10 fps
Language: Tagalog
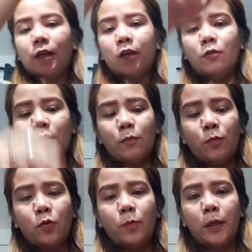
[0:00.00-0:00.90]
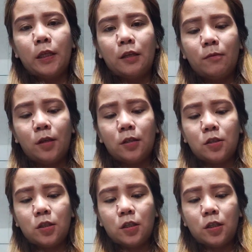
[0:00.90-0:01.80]
Ngayon, ipopropa na naman
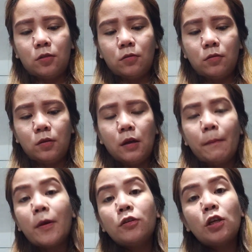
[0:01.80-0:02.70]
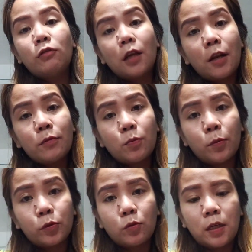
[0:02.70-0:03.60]
natin siya dito. Pero hindi ko na labs
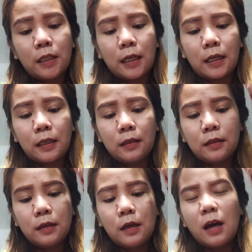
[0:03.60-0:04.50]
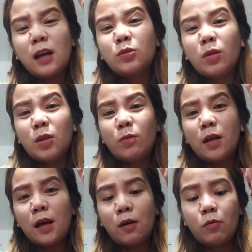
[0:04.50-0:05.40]
puputulin ha. Actually,
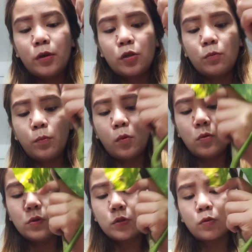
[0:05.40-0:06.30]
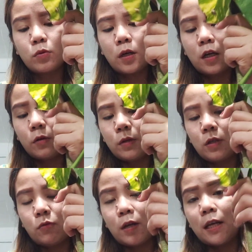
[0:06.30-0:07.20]
wala ako ngayong pole. So, yung
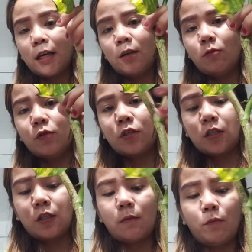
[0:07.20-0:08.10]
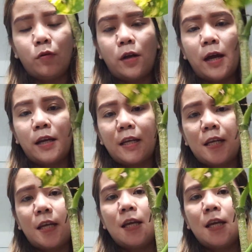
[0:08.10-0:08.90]
gagawin ko, ilagay ko muna siya temporary